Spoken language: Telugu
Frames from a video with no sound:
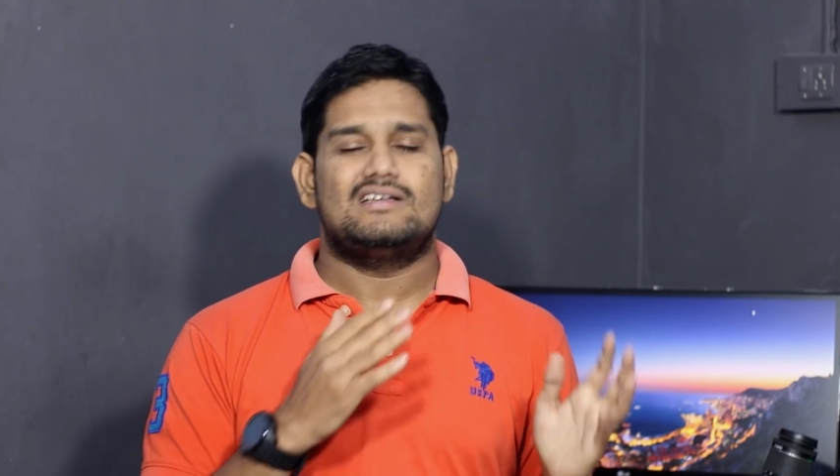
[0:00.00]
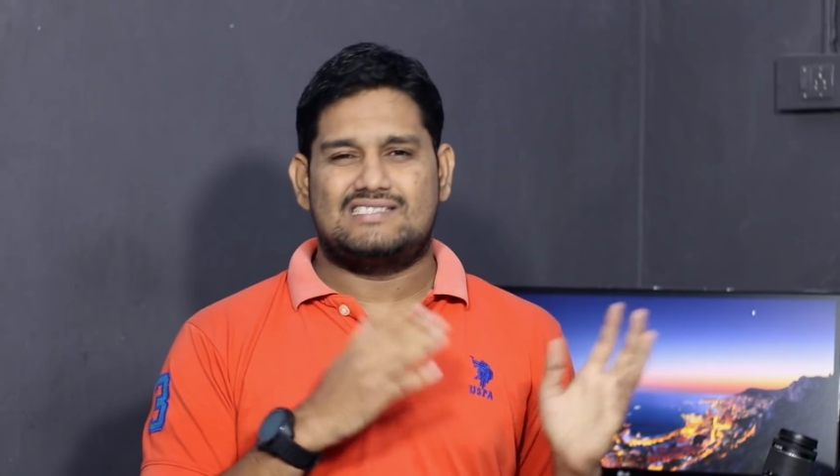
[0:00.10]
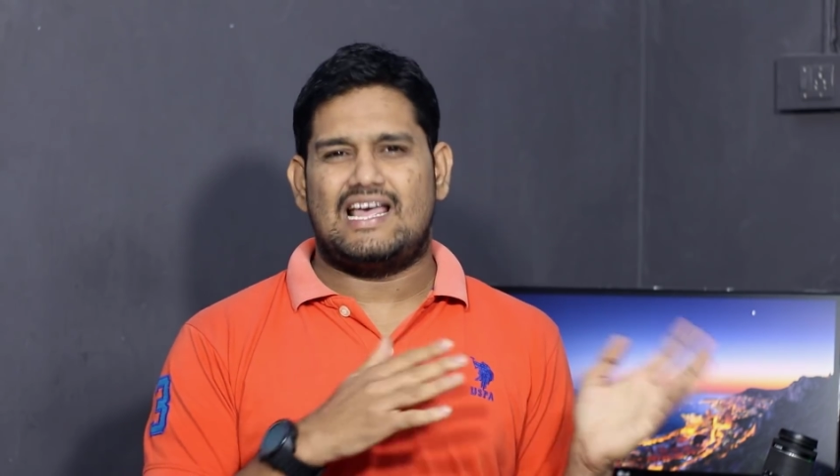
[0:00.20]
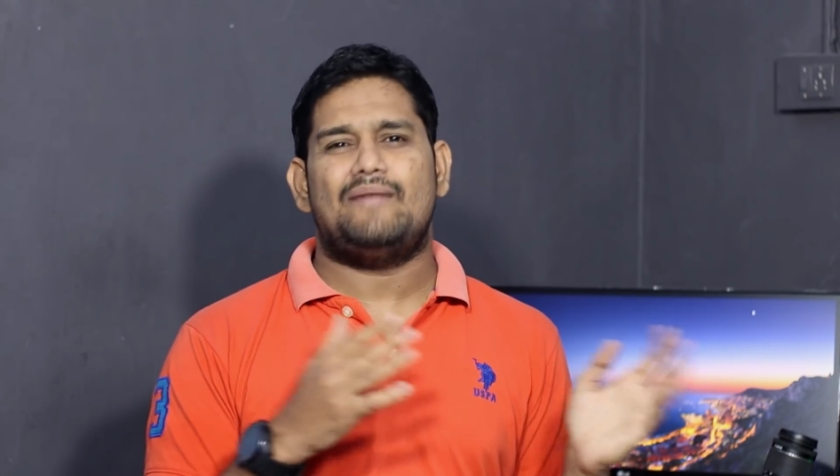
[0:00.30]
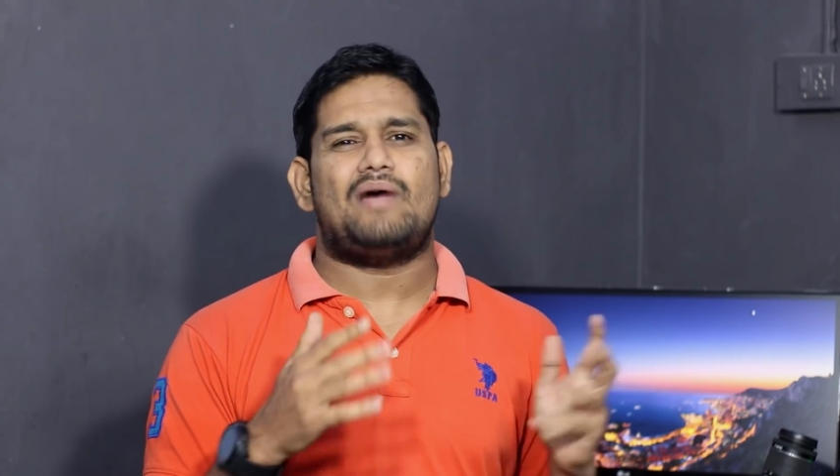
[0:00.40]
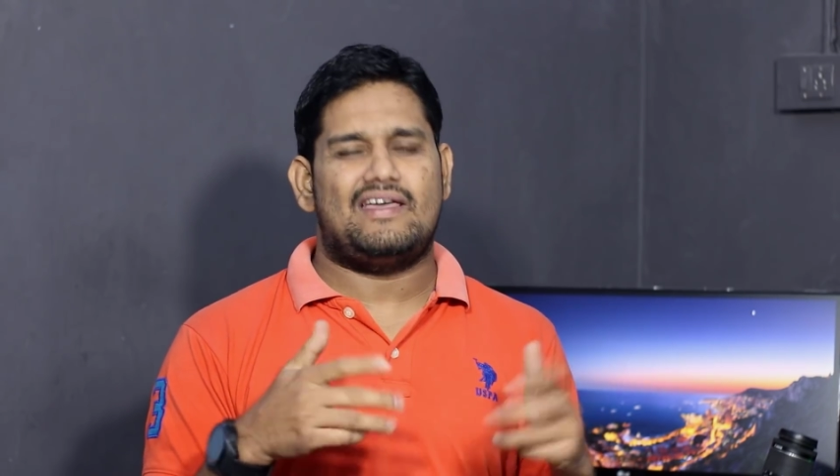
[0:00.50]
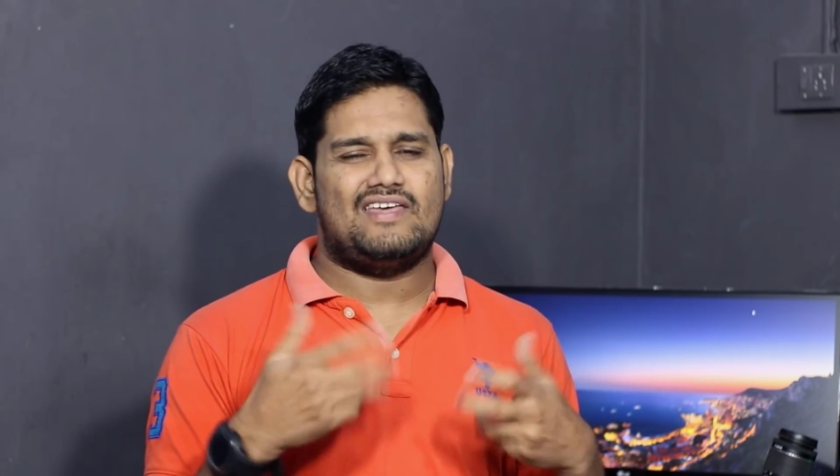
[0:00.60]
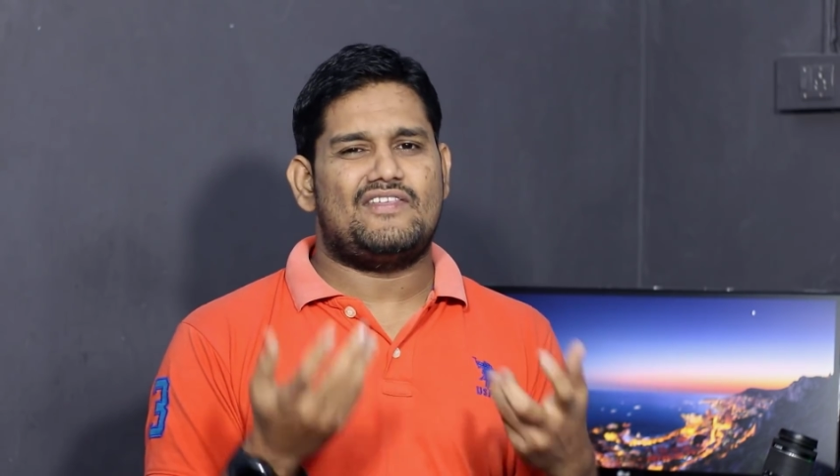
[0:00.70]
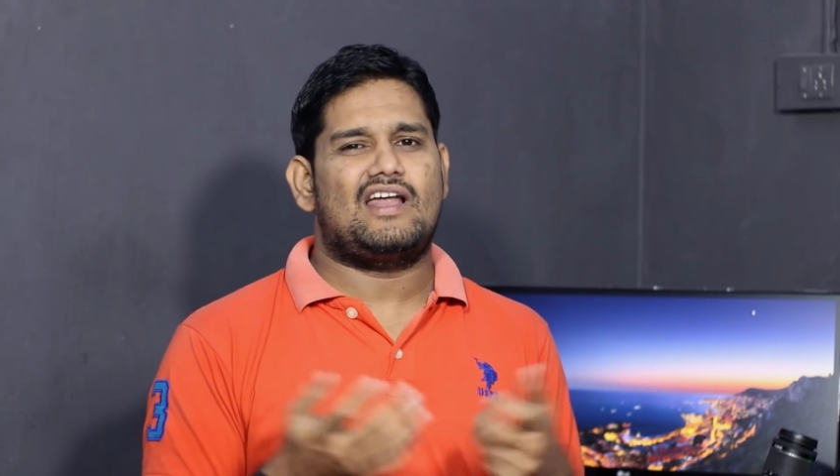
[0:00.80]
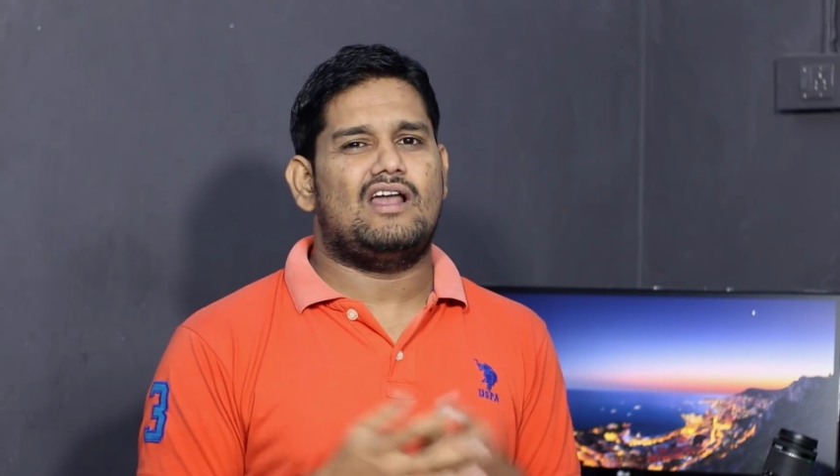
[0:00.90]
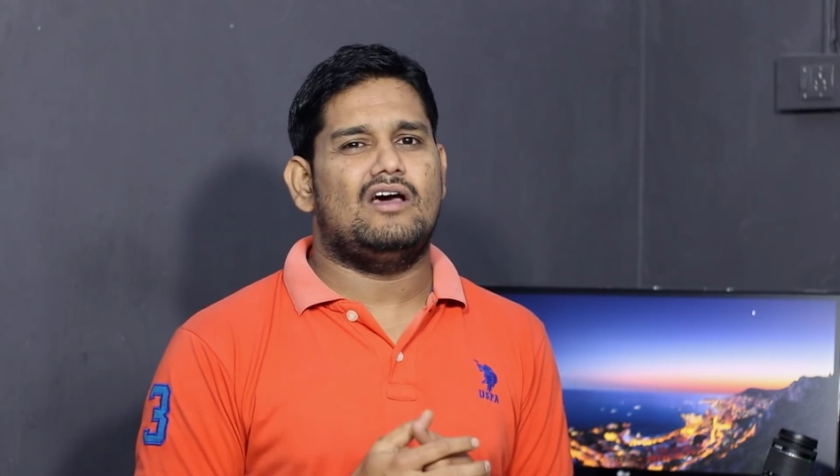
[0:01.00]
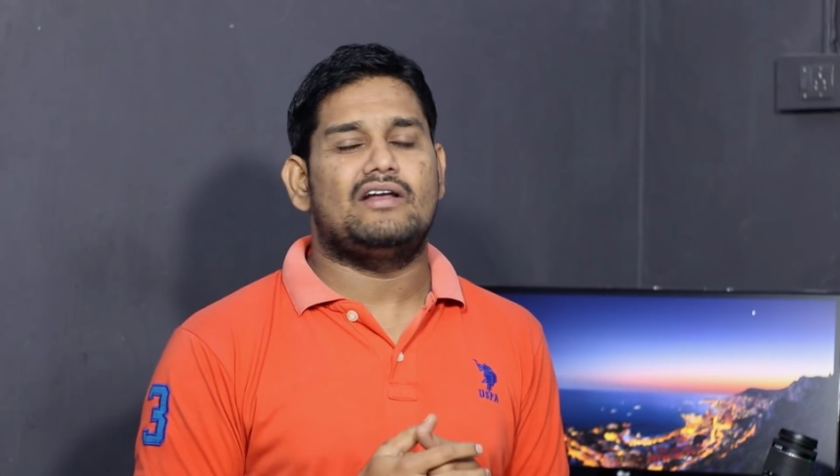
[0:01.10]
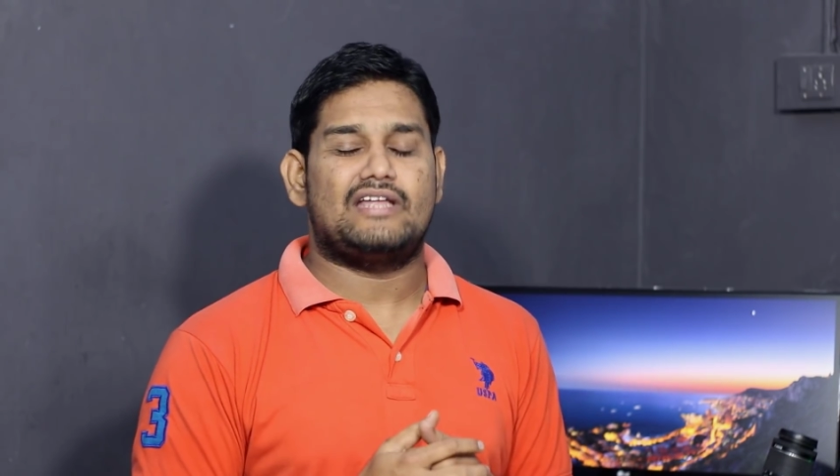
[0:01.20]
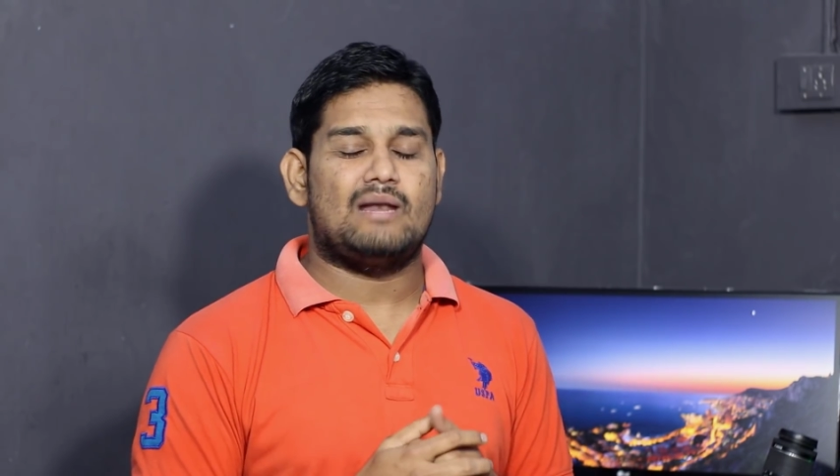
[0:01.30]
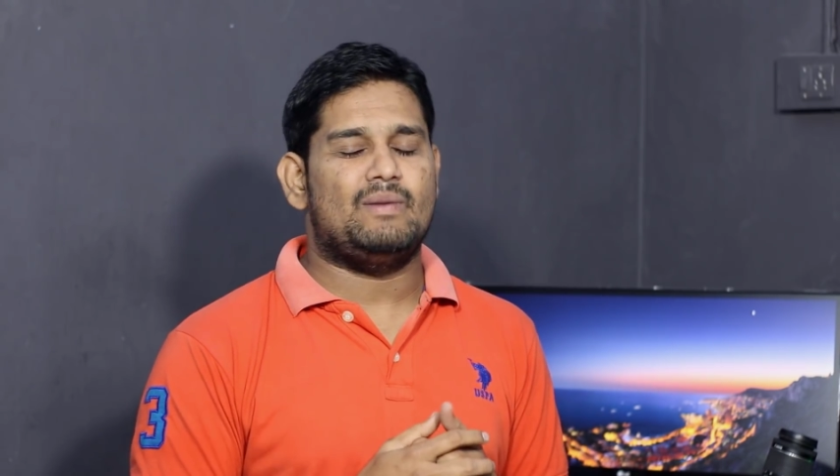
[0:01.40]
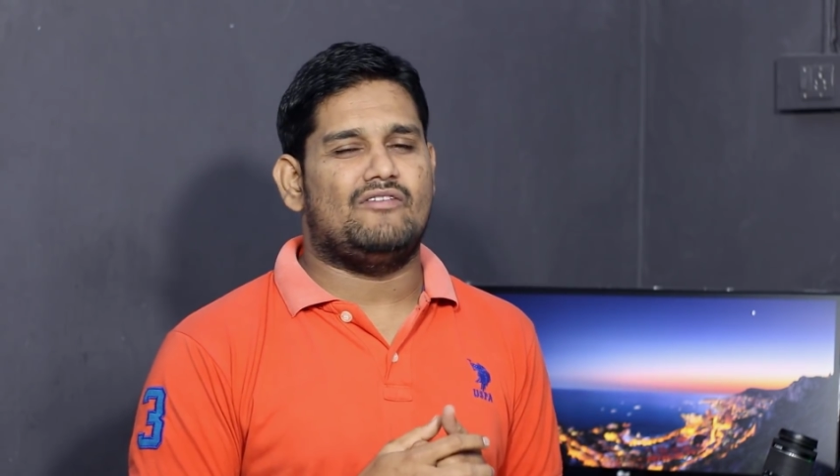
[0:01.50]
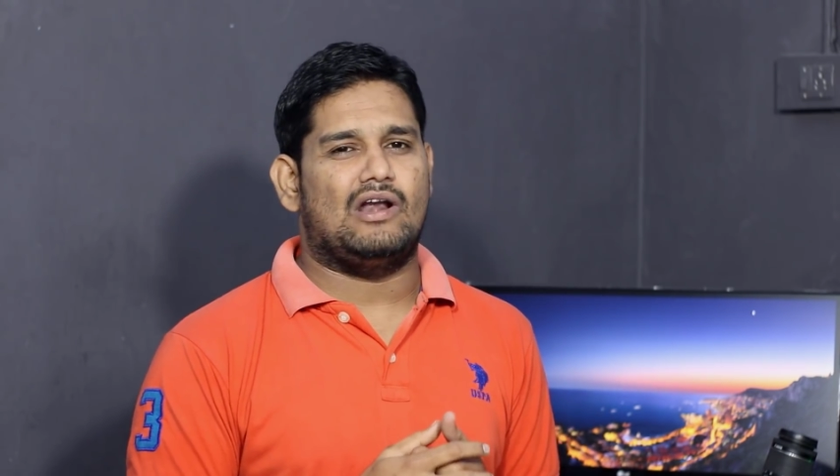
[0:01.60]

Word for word: సేమ్ అదే తరహాలో రియల్మీ